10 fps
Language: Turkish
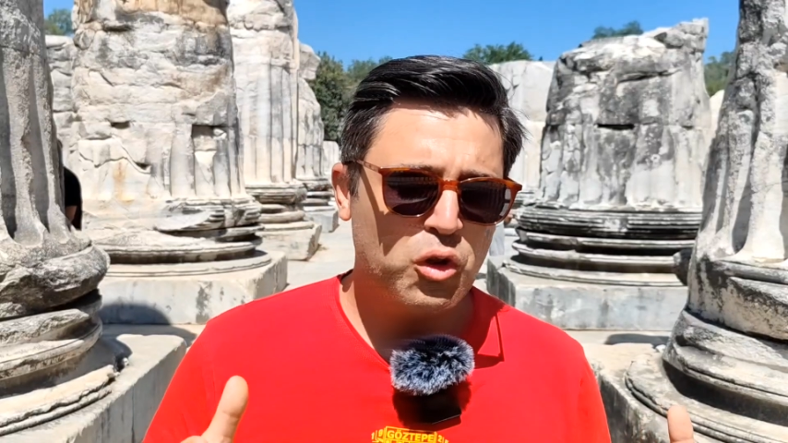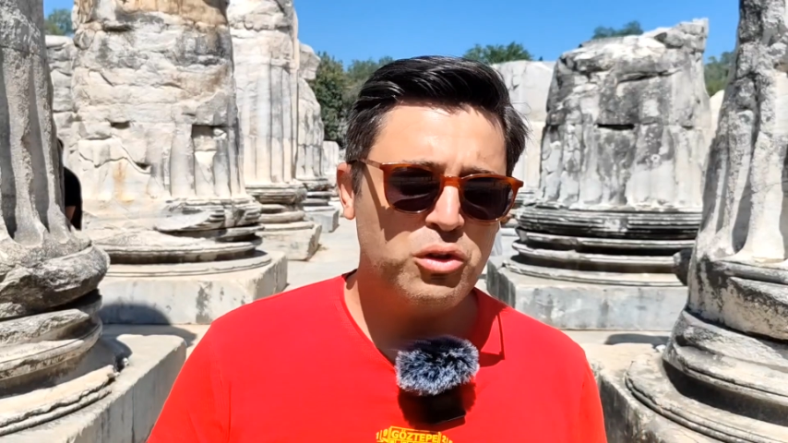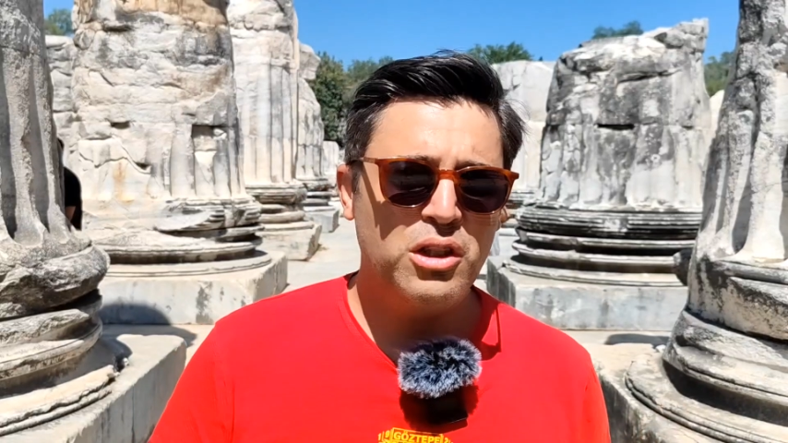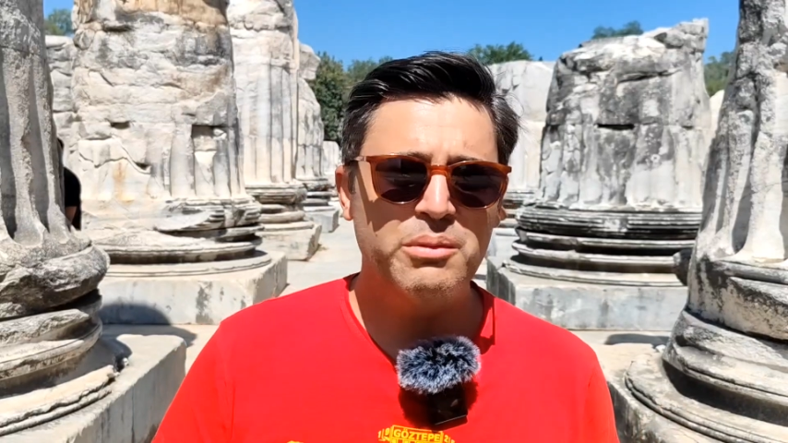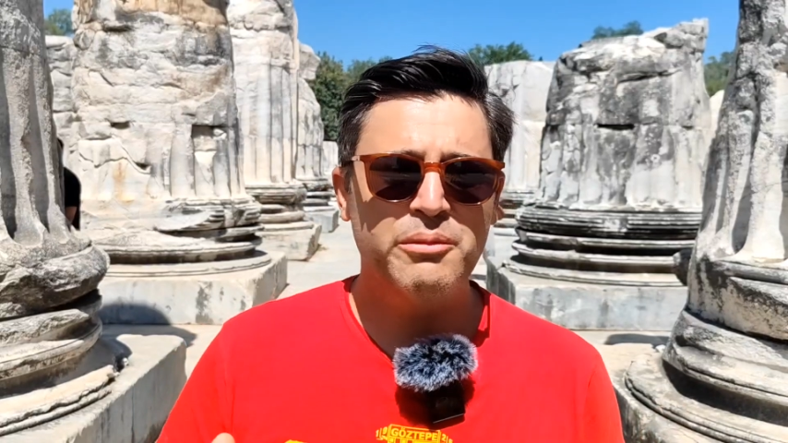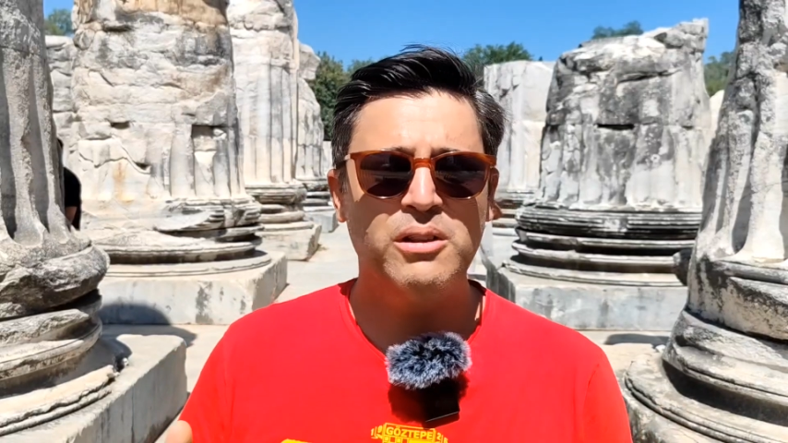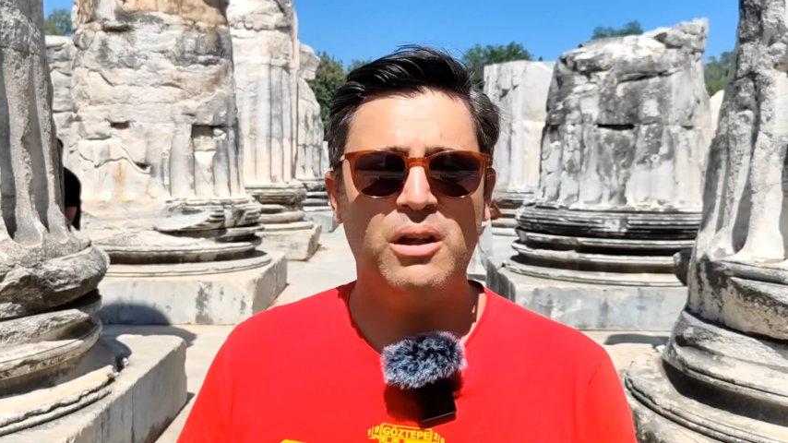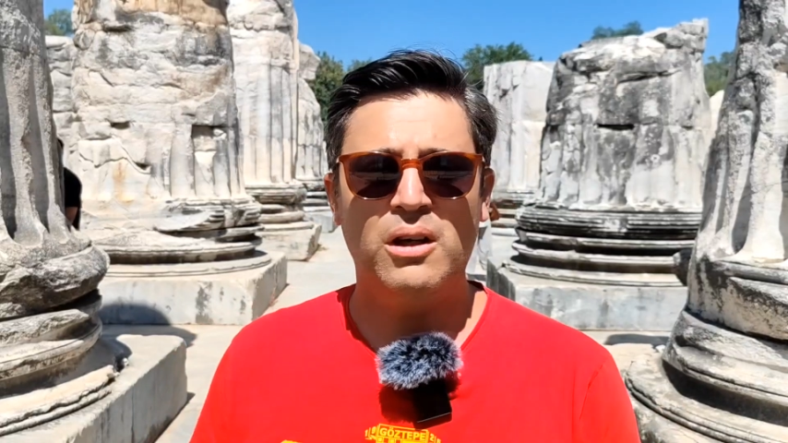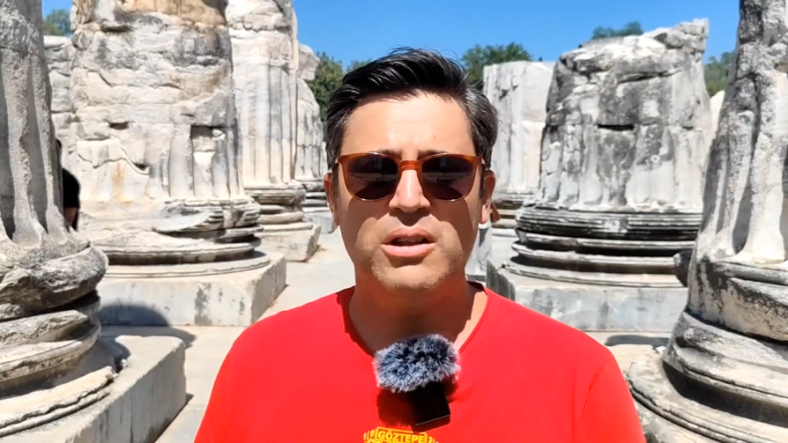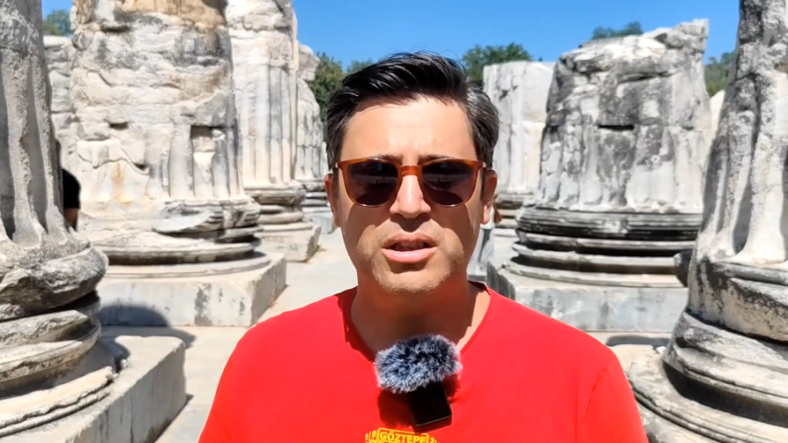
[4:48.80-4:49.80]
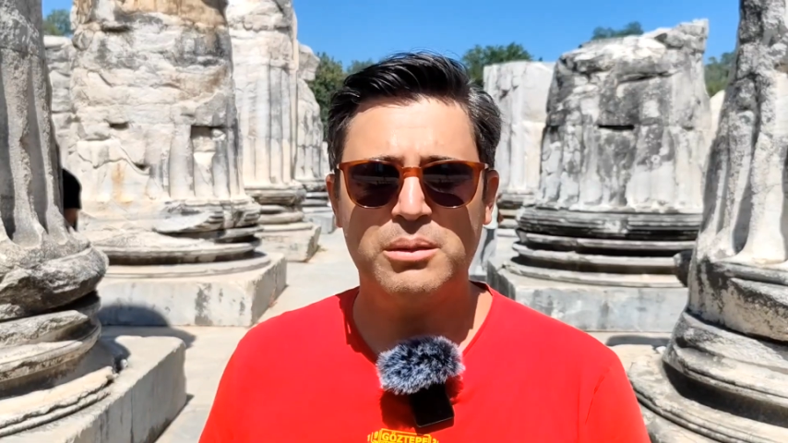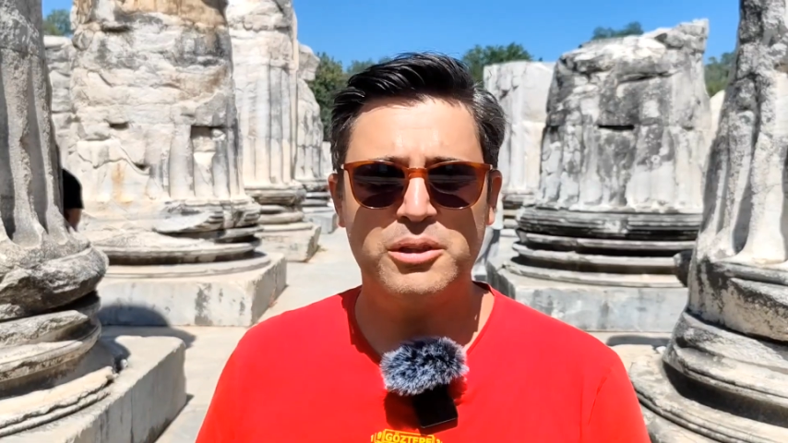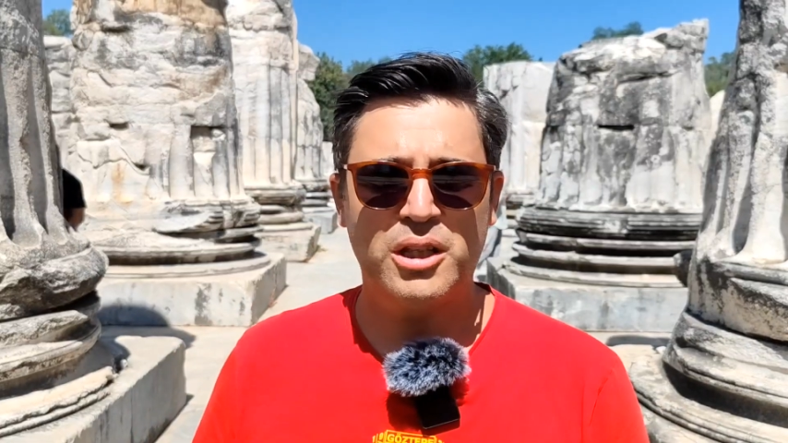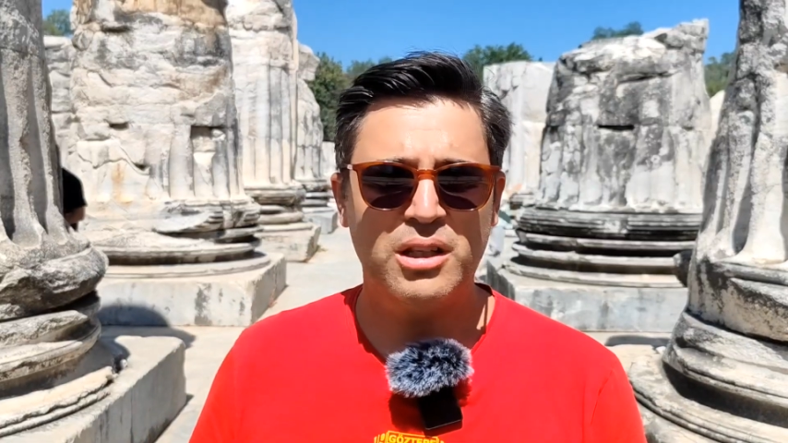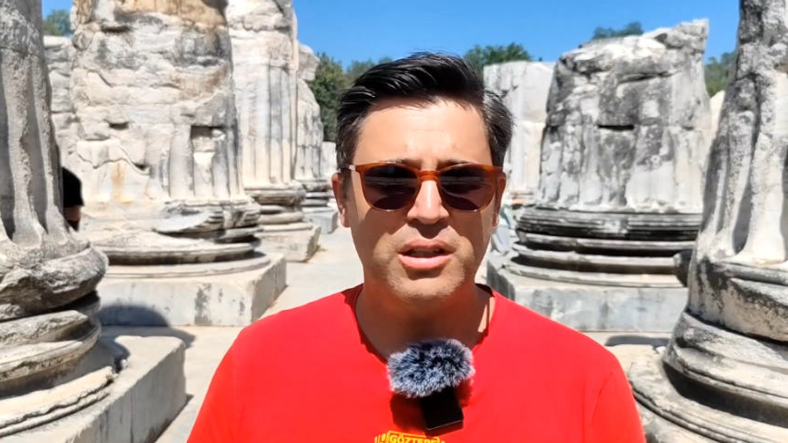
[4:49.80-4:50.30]
çoğu takımdan daha
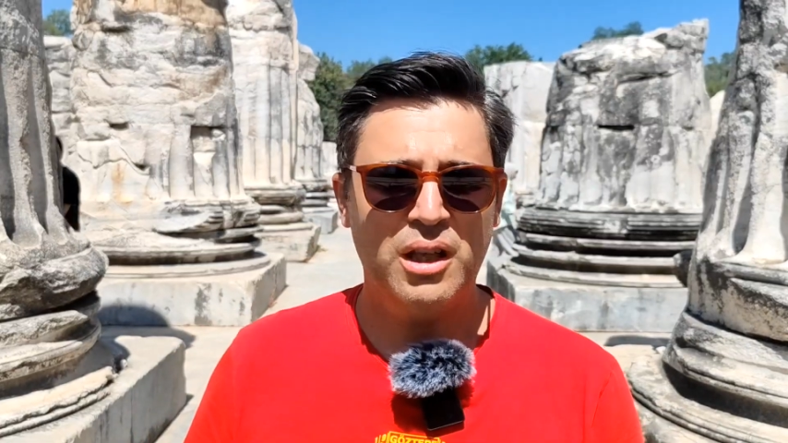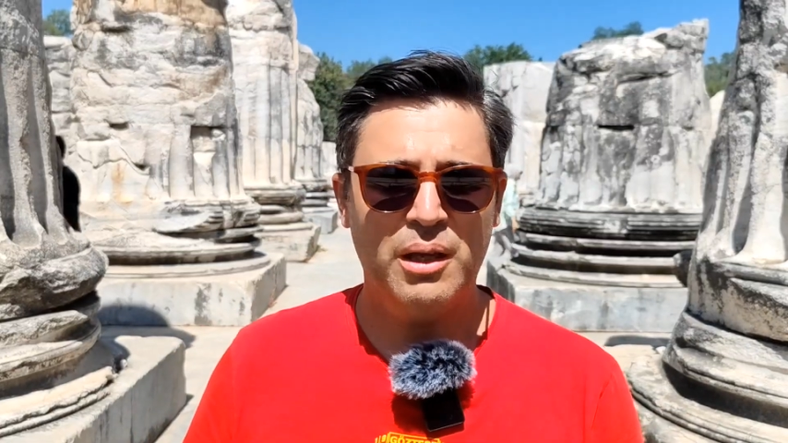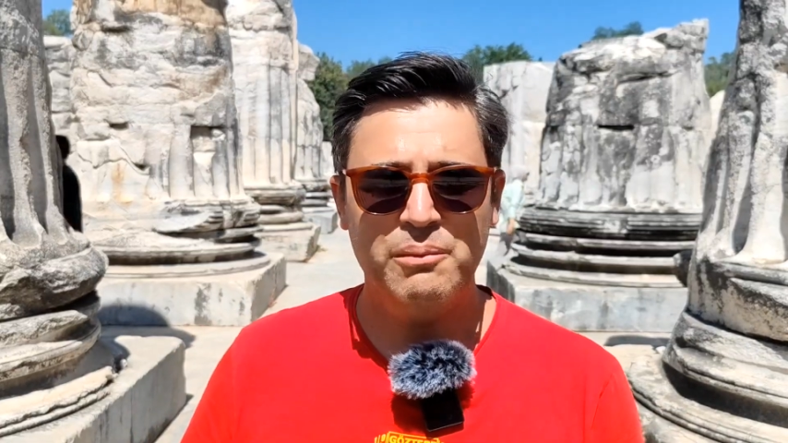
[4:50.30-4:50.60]
hazır bir şekilde